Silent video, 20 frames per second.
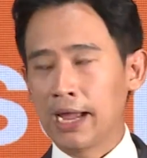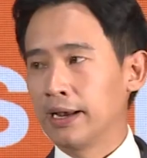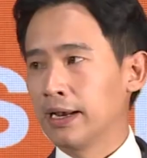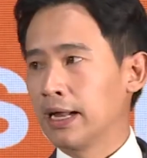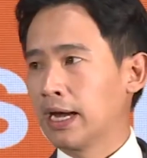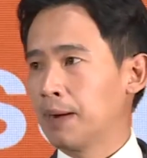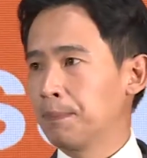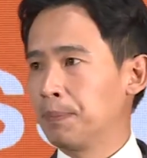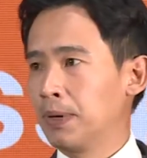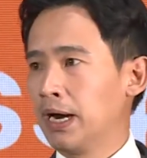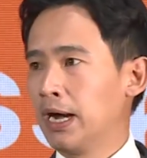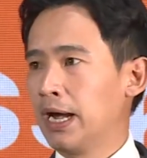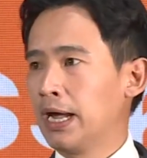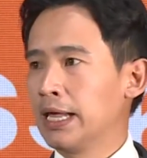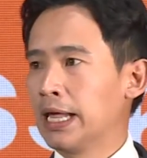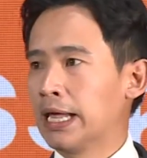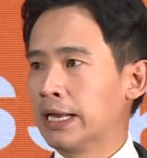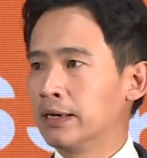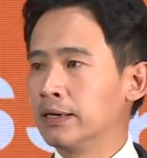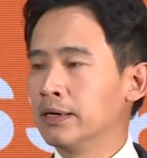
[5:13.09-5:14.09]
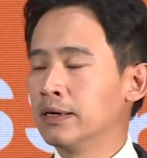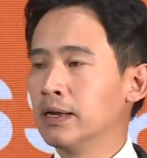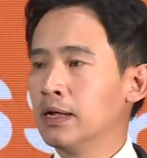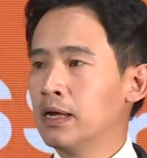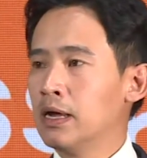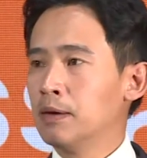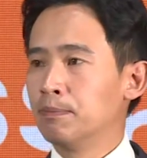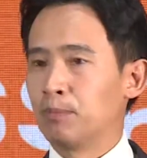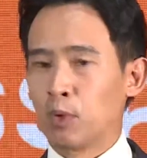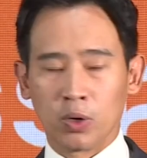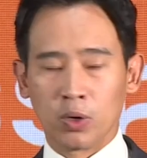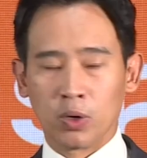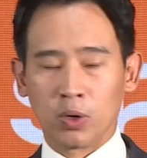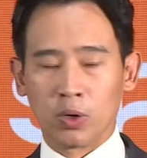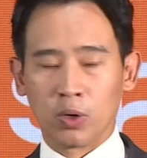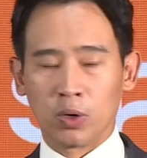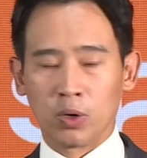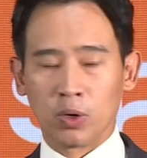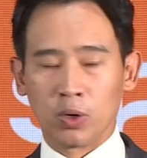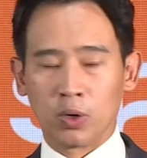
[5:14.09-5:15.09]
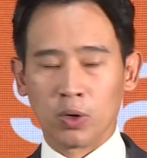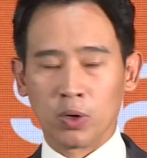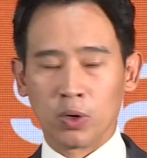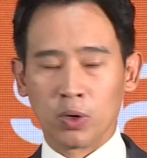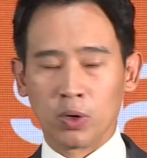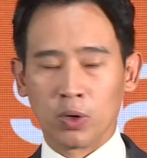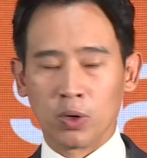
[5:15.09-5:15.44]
นะครับเพื่อให้เห็นผลดีของ